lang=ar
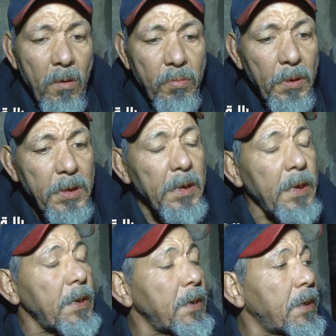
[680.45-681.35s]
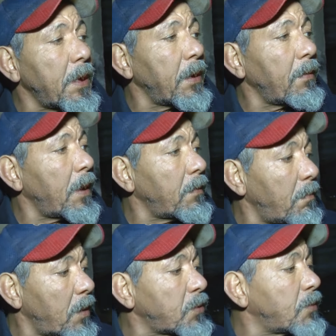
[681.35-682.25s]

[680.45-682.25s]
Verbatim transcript: مش باش انا نسيت ما